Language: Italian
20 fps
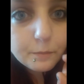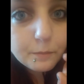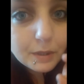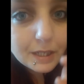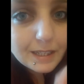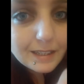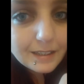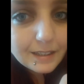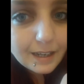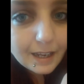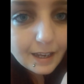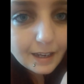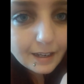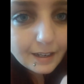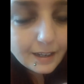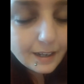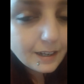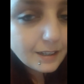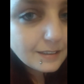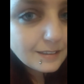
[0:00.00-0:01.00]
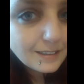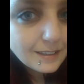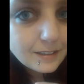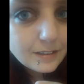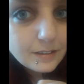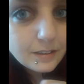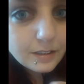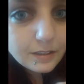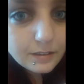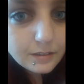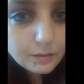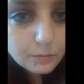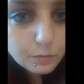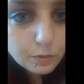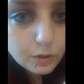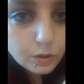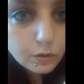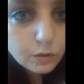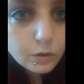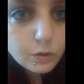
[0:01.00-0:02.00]
ma che regga
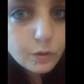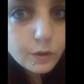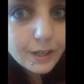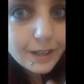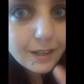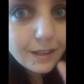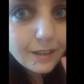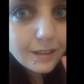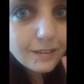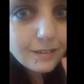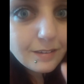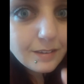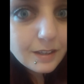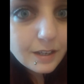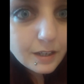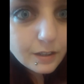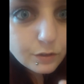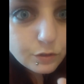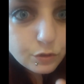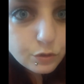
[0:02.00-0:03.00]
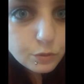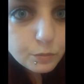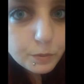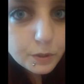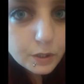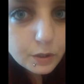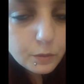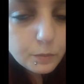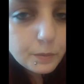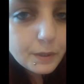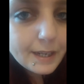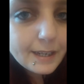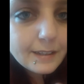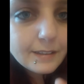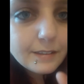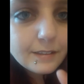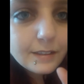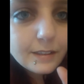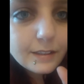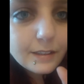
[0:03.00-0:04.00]
tantissimo il colore che sia super
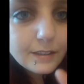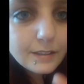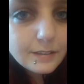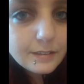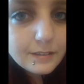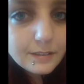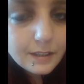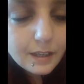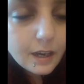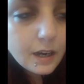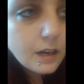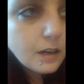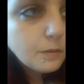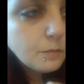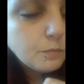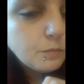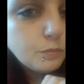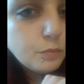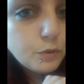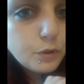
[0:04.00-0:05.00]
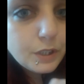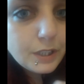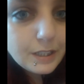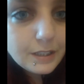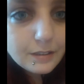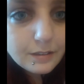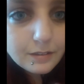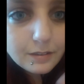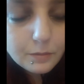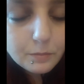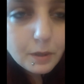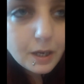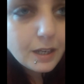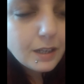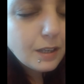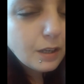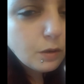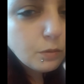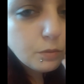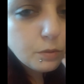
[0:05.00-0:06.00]
coprente che sia buonissima
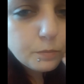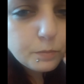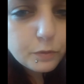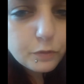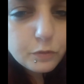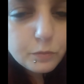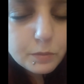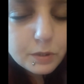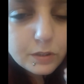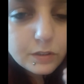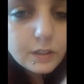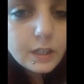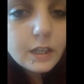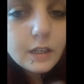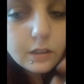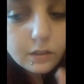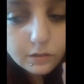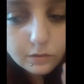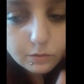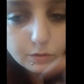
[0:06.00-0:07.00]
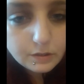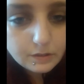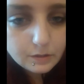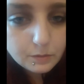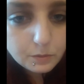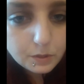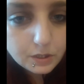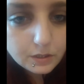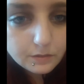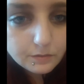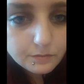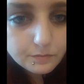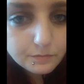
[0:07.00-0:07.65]
anche come profumazione questa qui